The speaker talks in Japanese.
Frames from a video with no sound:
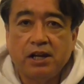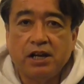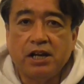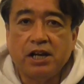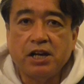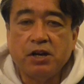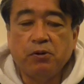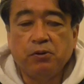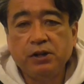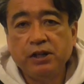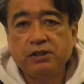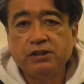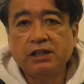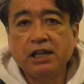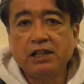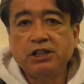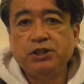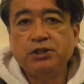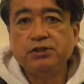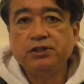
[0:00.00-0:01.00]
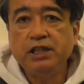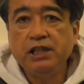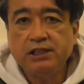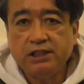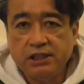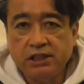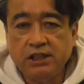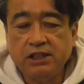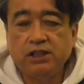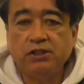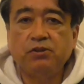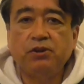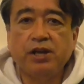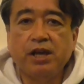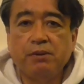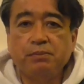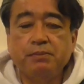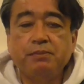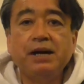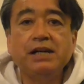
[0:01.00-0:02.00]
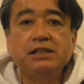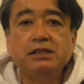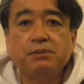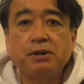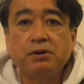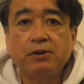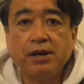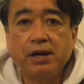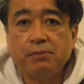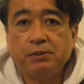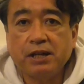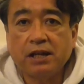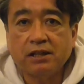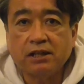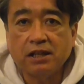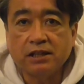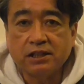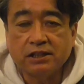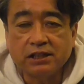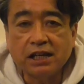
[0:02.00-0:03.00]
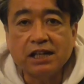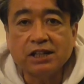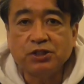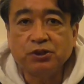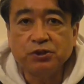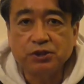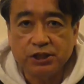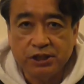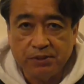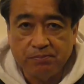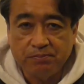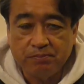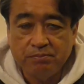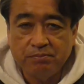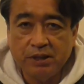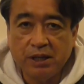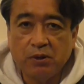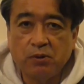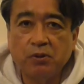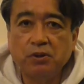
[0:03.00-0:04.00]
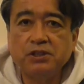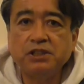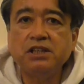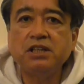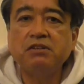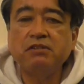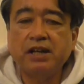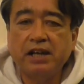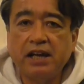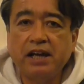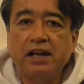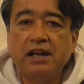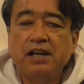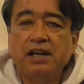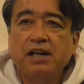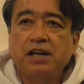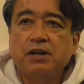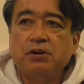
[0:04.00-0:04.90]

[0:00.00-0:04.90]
えー、オリックス対中日のゲーム、前島のゲームだったんですが、中止、でこの時期はね、